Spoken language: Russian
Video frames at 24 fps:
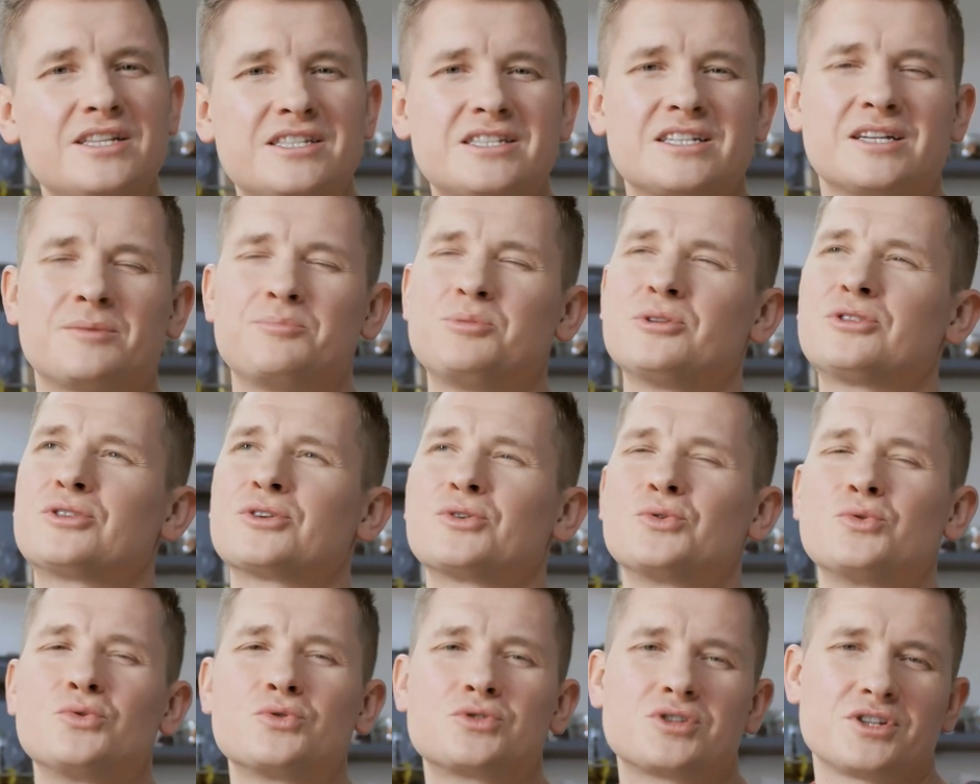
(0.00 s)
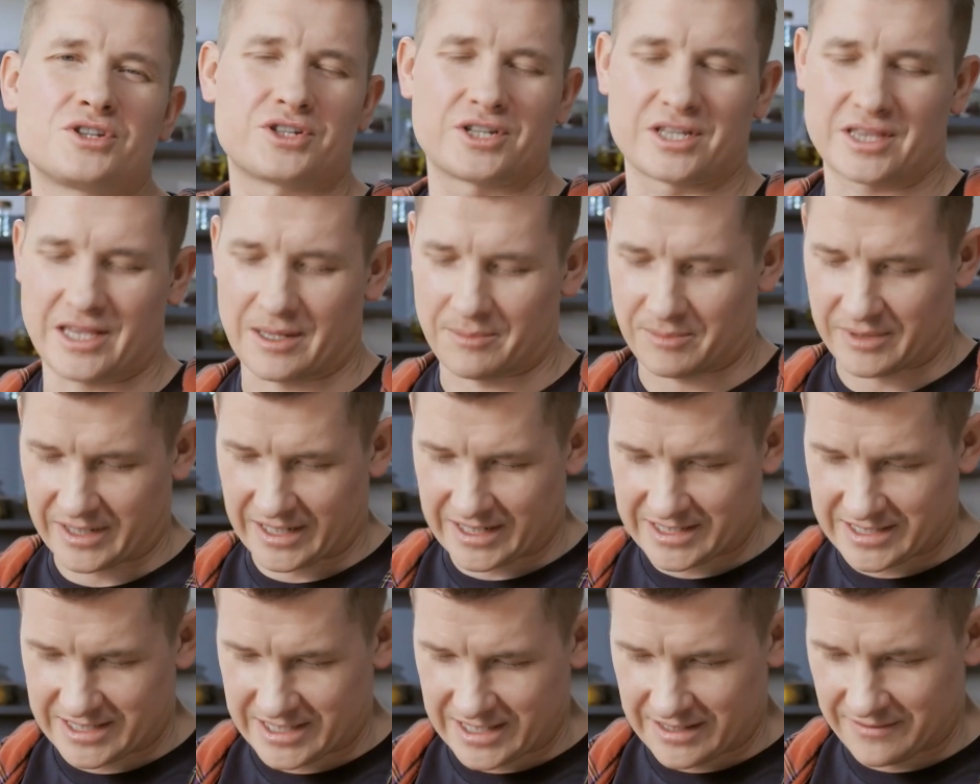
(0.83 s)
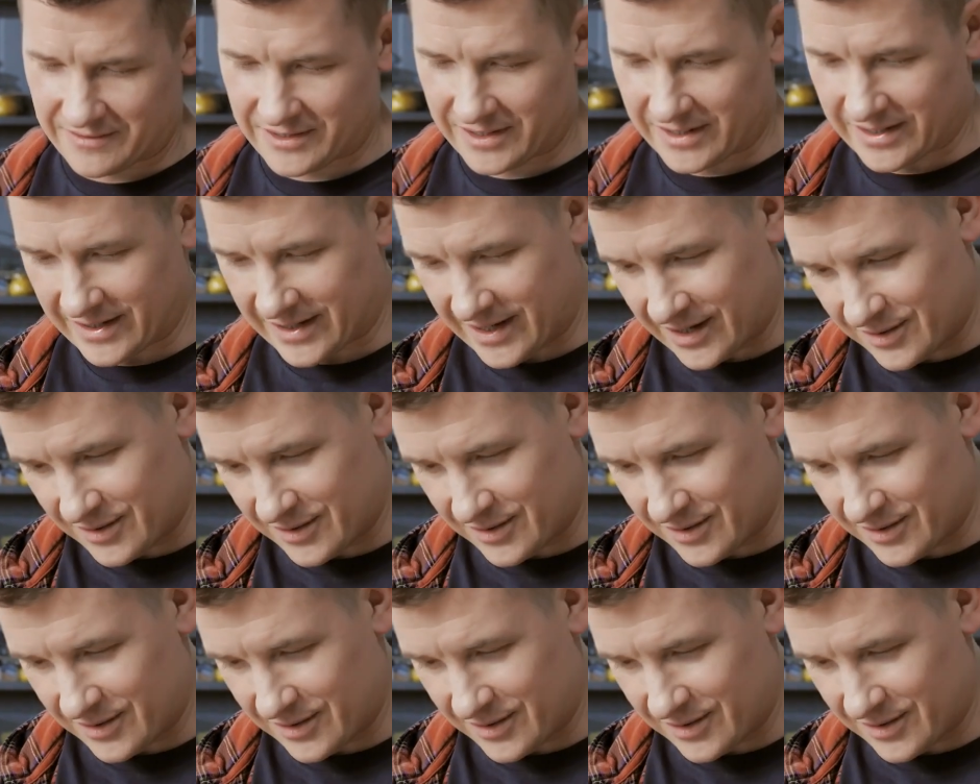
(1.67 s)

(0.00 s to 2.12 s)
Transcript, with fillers: листик петрушечки там красивенькой.